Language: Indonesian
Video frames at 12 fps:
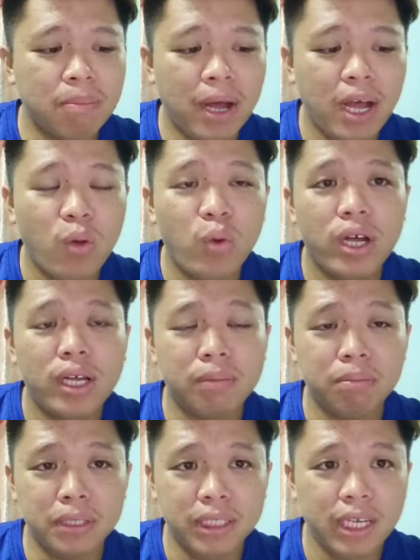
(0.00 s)

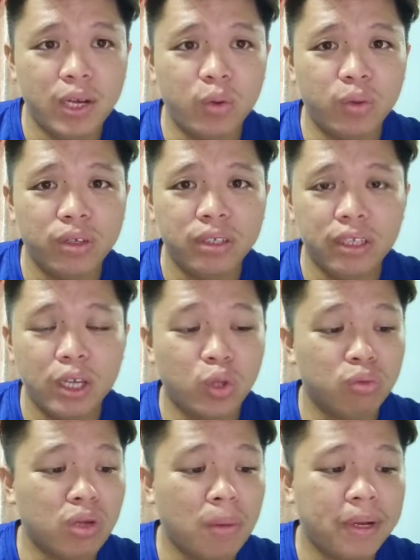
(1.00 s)
bahwa beliau,
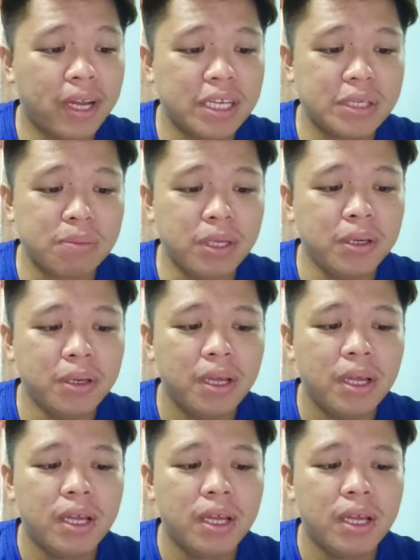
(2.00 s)
yaitu Muhammad Azmin,